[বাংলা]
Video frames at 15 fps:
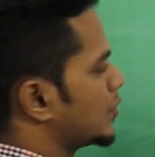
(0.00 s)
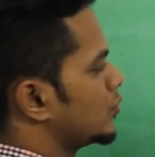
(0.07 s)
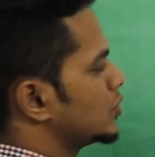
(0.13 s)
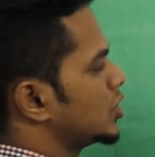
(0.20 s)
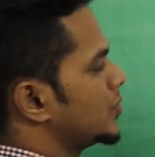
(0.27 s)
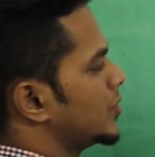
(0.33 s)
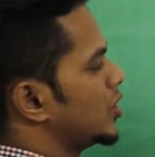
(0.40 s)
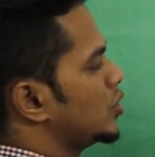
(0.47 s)
আমরা
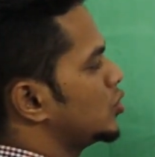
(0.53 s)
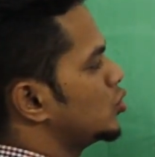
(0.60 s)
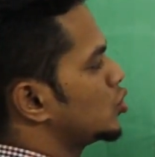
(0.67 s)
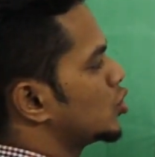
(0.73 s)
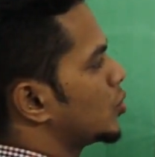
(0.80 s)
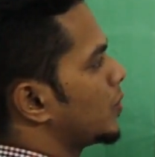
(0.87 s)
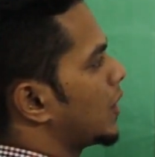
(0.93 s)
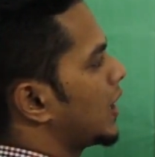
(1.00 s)
বলতে পারি
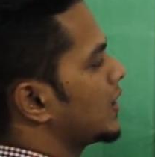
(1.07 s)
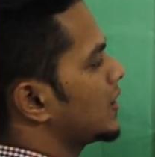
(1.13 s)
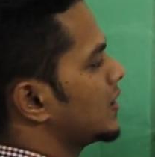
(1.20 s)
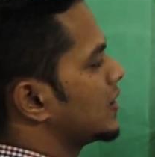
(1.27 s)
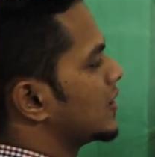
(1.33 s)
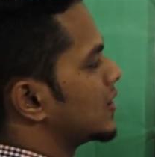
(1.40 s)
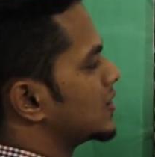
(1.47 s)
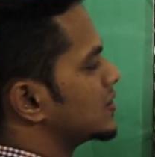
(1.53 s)
রুট ওভার
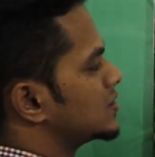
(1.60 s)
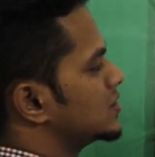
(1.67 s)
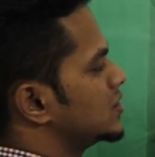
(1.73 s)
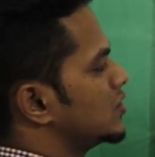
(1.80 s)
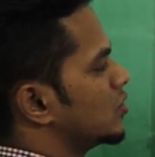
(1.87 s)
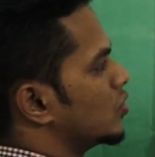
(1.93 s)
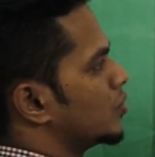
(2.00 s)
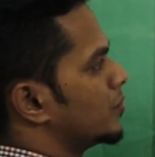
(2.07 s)

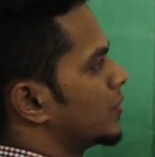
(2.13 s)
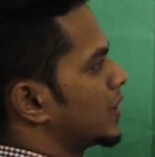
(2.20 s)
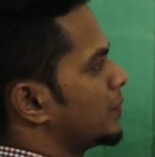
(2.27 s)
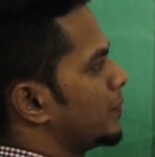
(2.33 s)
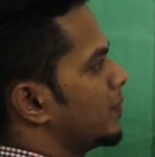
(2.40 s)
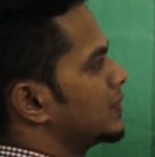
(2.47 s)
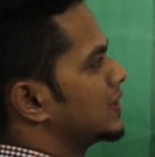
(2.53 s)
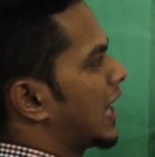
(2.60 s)
জিরো মানে
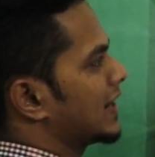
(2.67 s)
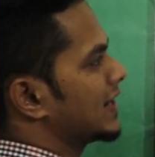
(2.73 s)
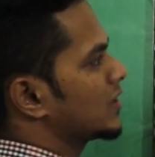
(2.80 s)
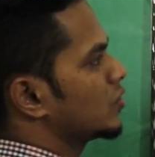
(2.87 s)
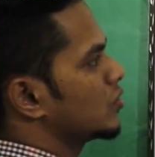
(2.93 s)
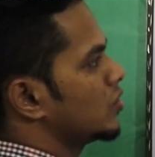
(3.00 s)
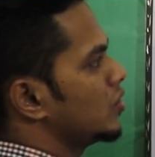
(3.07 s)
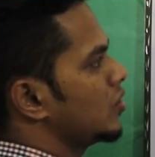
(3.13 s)

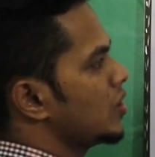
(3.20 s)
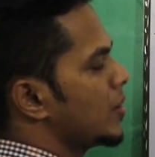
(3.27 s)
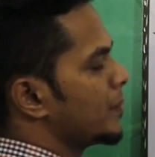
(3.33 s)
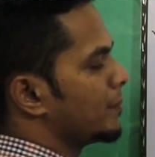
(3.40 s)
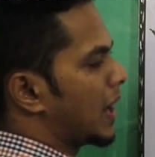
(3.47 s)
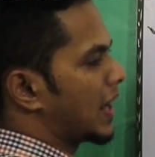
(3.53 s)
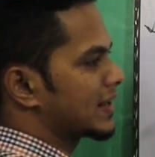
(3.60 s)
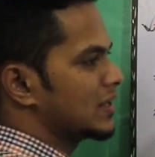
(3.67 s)
ডানের কোনো
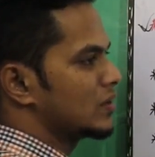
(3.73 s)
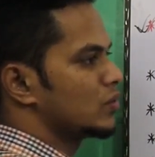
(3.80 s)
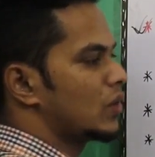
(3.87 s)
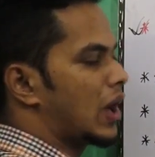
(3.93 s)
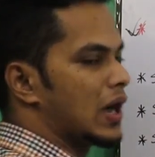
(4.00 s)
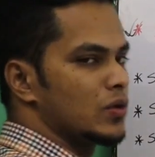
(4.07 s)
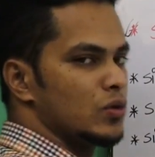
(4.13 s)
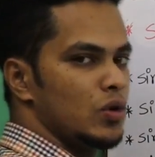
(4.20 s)
বাকি কোনো
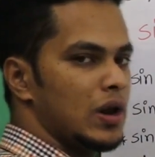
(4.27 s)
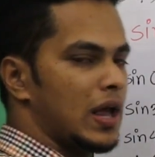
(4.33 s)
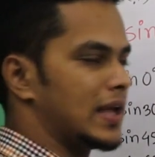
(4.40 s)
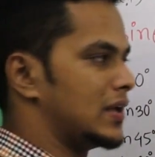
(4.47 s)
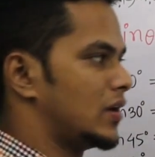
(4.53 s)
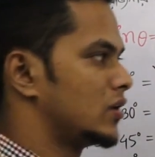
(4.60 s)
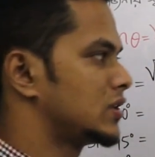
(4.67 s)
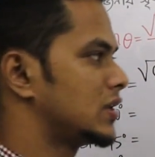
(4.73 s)
আঙ্গুল
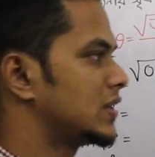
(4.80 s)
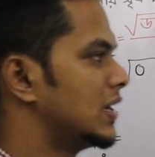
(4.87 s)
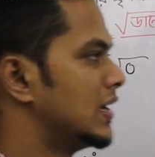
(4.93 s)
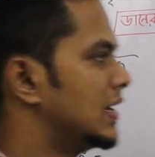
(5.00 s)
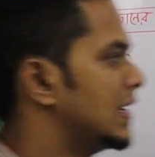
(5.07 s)
নাই অর্থাৎ